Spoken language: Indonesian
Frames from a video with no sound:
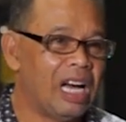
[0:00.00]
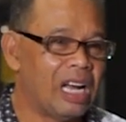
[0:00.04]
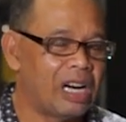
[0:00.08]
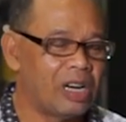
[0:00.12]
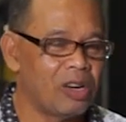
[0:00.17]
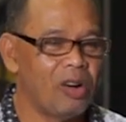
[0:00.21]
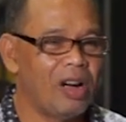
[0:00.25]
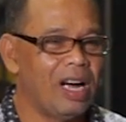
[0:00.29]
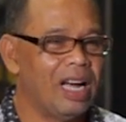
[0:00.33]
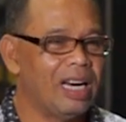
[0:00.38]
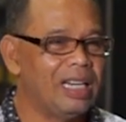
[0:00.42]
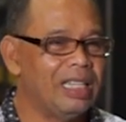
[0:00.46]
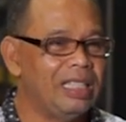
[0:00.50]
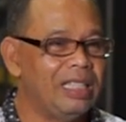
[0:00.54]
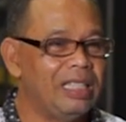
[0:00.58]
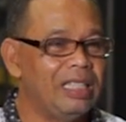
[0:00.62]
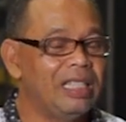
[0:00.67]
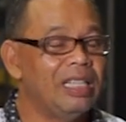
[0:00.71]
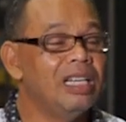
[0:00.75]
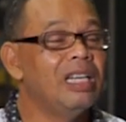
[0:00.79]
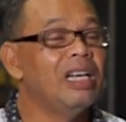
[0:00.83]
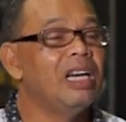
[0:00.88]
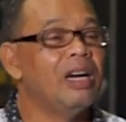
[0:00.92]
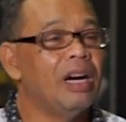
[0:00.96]
rohani,
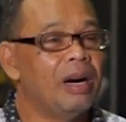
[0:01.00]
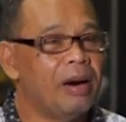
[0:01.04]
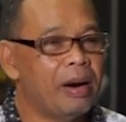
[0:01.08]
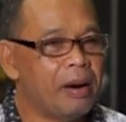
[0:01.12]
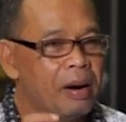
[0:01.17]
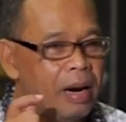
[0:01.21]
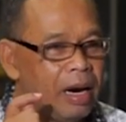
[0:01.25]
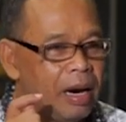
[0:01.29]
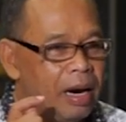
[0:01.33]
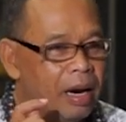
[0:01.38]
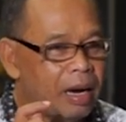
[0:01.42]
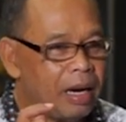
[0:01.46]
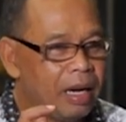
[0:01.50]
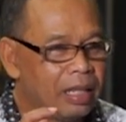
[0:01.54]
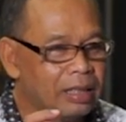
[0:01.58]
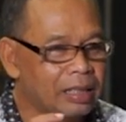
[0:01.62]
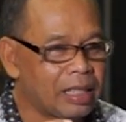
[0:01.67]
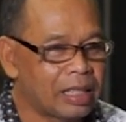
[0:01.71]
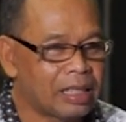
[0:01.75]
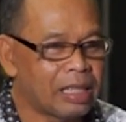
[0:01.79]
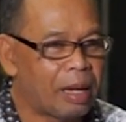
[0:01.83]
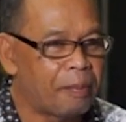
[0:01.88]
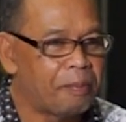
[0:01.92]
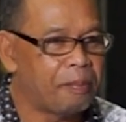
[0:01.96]

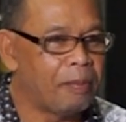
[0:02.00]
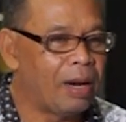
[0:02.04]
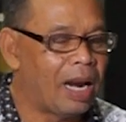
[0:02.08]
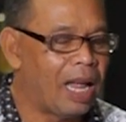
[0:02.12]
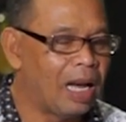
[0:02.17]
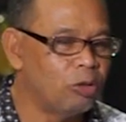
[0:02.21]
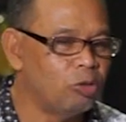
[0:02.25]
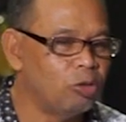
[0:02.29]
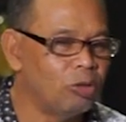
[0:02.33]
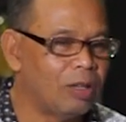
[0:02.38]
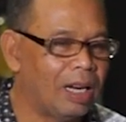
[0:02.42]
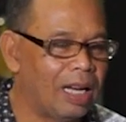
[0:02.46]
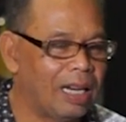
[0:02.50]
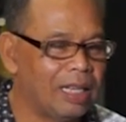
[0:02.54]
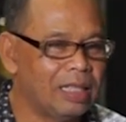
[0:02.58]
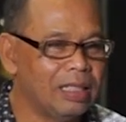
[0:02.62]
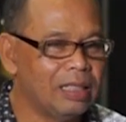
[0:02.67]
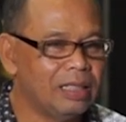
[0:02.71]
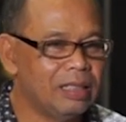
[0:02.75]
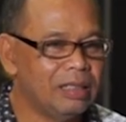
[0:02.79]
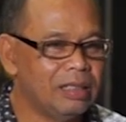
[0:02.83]
tetap melakukan.